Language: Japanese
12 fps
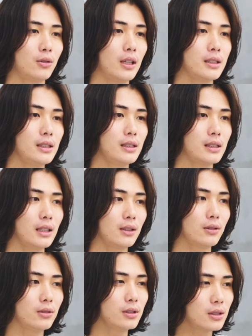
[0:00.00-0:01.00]
こう
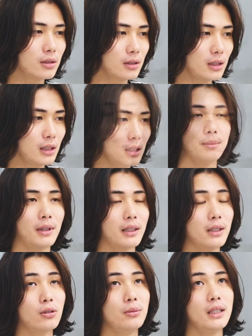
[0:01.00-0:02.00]
アシスタントと一緒に
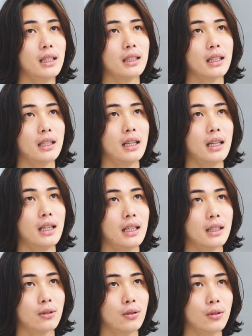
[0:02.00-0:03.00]
巻き込みなが
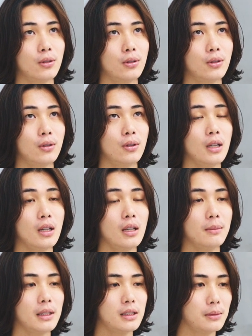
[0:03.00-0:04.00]
らこ
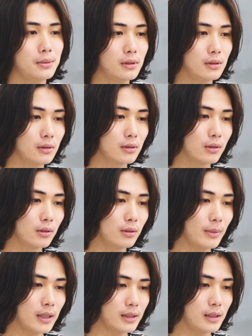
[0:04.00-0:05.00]
う、まあ、自分と、
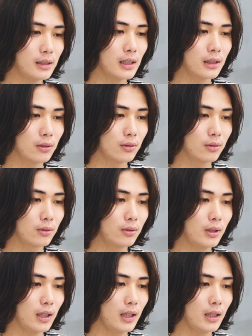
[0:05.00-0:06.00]
まあ、アシスタントの
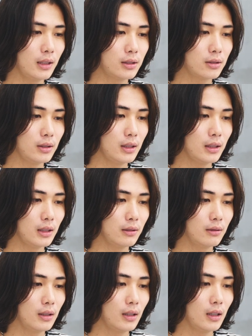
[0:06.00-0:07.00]
子で一緒に
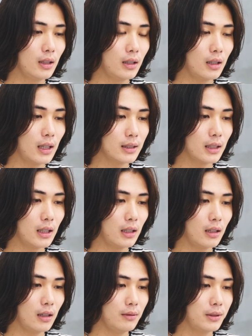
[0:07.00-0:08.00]

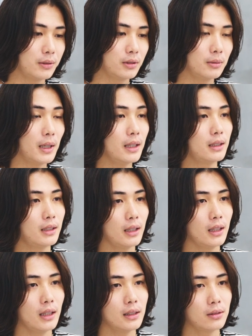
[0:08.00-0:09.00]
朝ウィッグ巻い
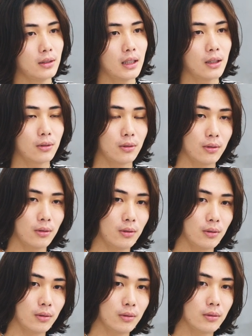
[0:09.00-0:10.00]
てそれが
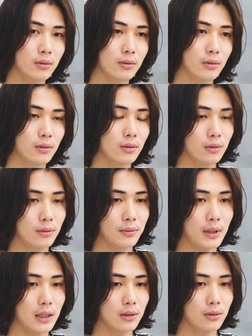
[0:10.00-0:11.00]
こうどんどんどんどん
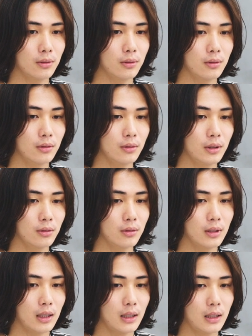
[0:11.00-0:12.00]
あのいろ
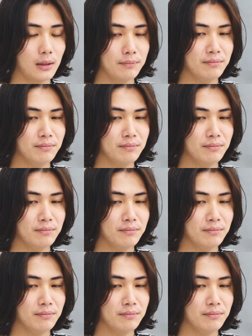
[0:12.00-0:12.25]
んな